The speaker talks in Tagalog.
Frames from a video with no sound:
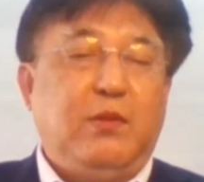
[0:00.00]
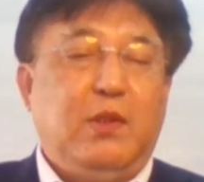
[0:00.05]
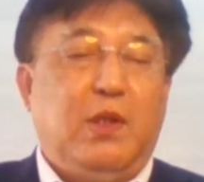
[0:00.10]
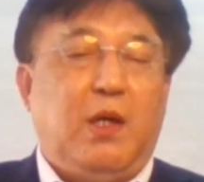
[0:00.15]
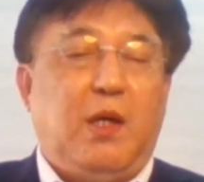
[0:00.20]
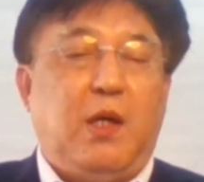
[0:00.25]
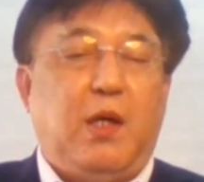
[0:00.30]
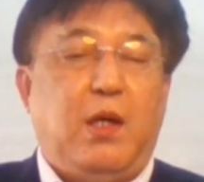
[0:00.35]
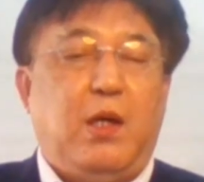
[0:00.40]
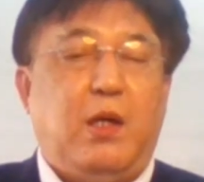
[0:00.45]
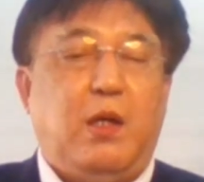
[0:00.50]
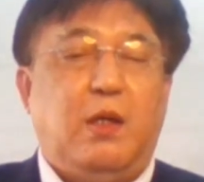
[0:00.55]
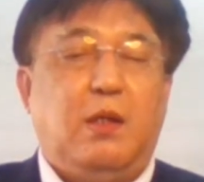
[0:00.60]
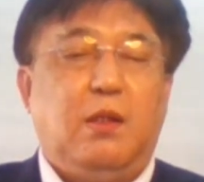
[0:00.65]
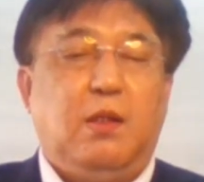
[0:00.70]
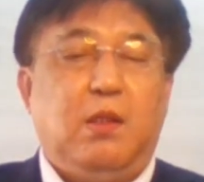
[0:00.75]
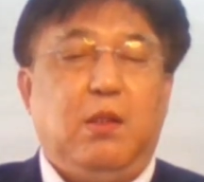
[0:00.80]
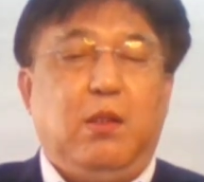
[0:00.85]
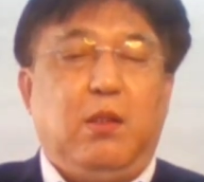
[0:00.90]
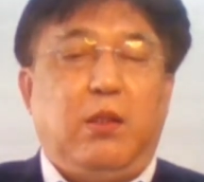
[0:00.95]
yung
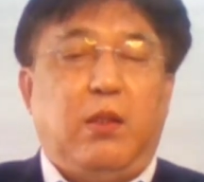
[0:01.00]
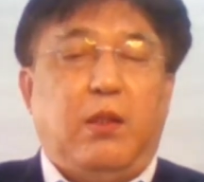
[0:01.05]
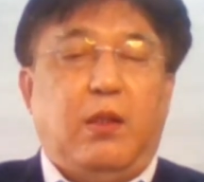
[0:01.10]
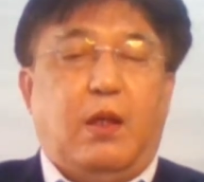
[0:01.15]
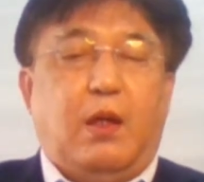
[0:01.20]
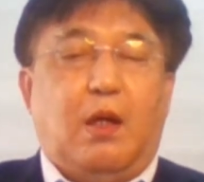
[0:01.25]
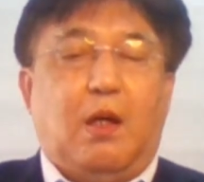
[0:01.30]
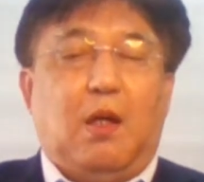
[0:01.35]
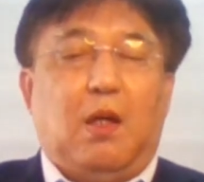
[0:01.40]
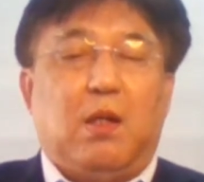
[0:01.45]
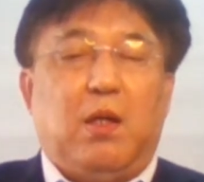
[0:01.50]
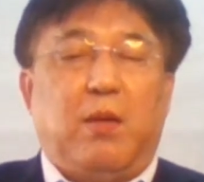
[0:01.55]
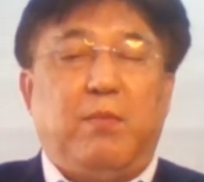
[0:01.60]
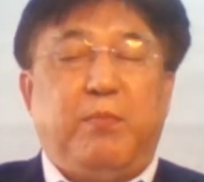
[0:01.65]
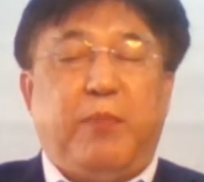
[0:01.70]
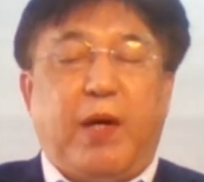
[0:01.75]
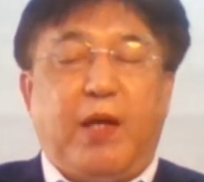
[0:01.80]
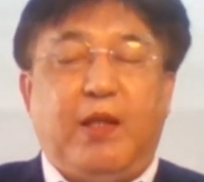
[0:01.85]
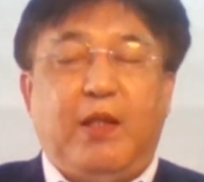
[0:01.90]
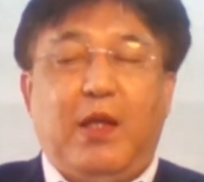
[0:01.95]
uh, uh,
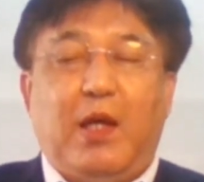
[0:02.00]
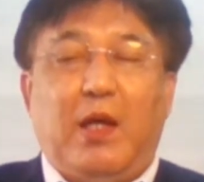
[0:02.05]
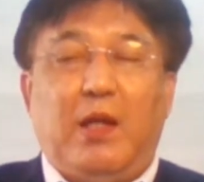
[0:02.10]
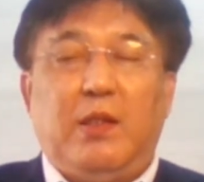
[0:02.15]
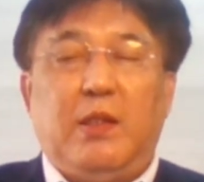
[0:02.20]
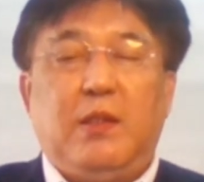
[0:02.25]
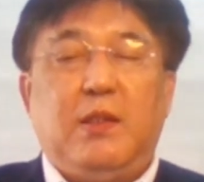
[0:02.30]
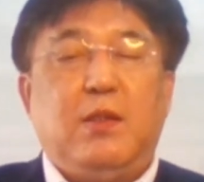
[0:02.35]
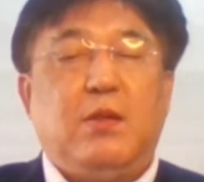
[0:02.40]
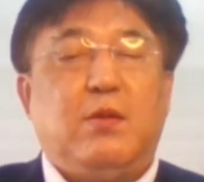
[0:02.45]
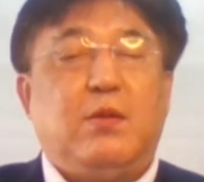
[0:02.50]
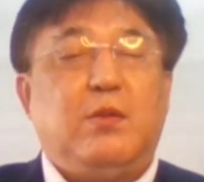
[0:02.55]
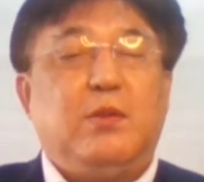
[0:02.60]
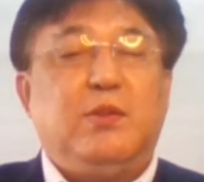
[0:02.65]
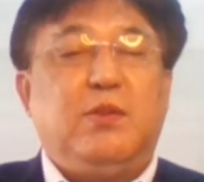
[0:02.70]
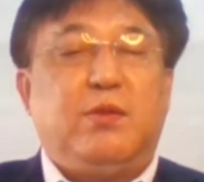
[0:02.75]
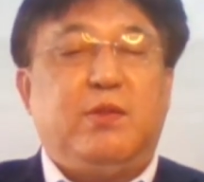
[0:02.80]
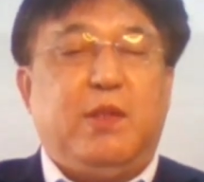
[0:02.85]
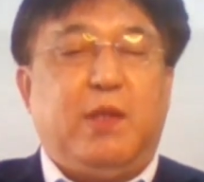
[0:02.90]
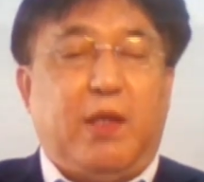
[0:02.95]
kampanya ni
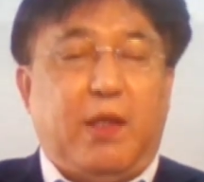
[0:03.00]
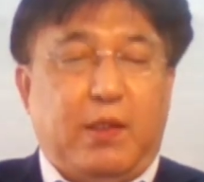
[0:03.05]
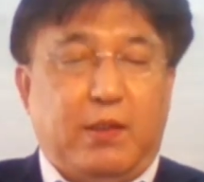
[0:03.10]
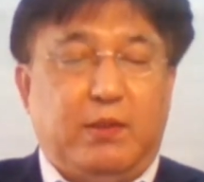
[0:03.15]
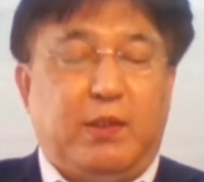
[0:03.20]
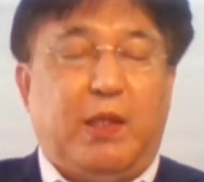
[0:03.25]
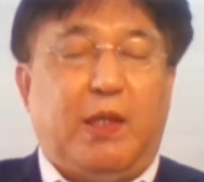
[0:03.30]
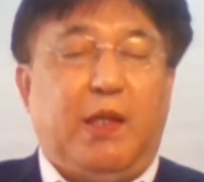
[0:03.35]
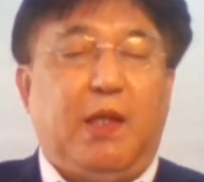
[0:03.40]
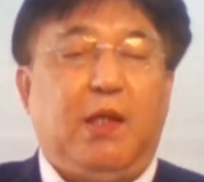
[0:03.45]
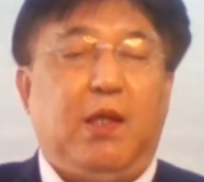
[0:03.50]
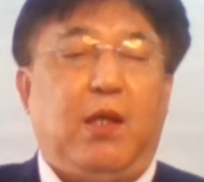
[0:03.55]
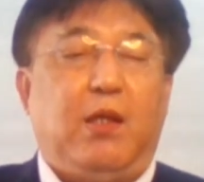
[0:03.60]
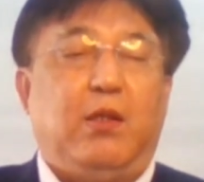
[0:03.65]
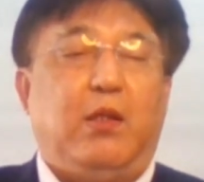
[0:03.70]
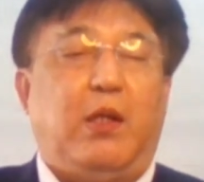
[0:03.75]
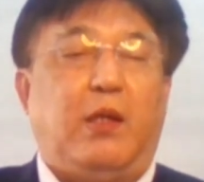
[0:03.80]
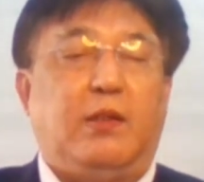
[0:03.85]
Ginoong Duterte